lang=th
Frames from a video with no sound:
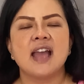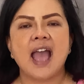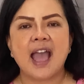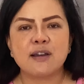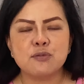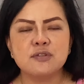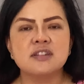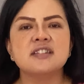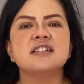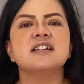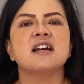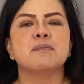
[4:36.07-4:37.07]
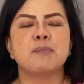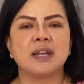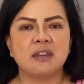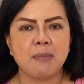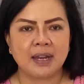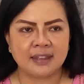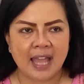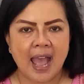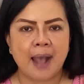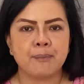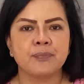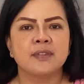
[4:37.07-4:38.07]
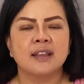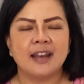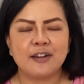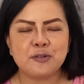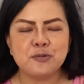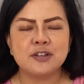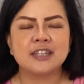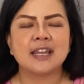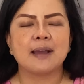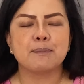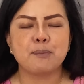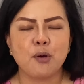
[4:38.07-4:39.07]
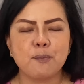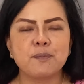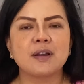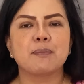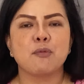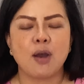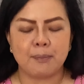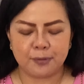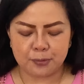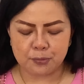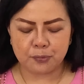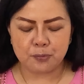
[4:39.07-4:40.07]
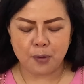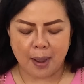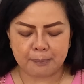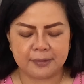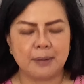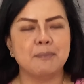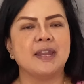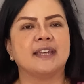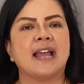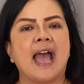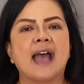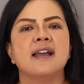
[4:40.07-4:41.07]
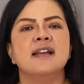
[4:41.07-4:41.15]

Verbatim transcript: หากคุณเชื่อปฏิบัติตาม แล้วคุณจะพบกับความสุขความสำเร็จค่ะ